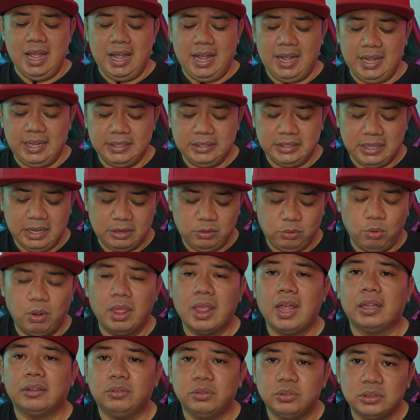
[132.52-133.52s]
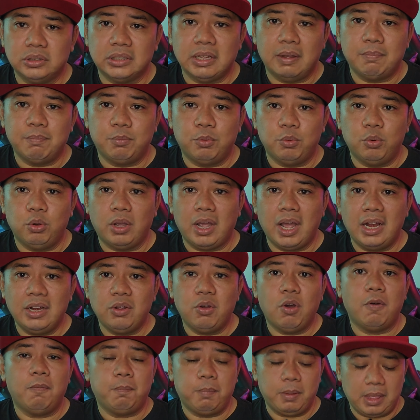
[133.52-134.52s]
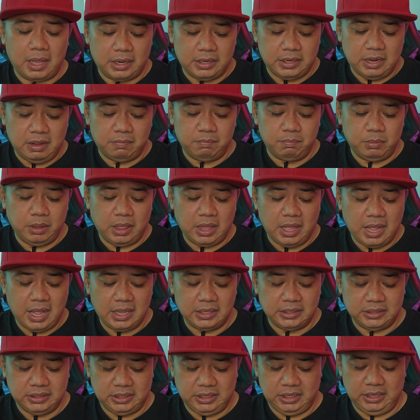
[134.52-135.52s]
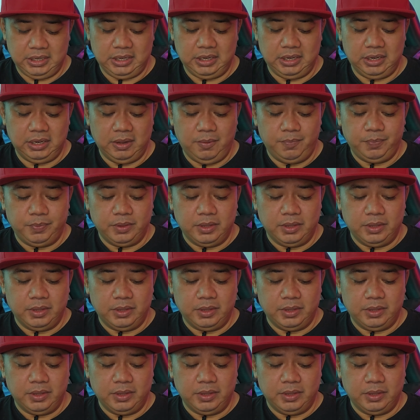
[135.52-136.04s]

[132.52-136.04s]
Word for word: hanya 260 kali operan yang berhasil.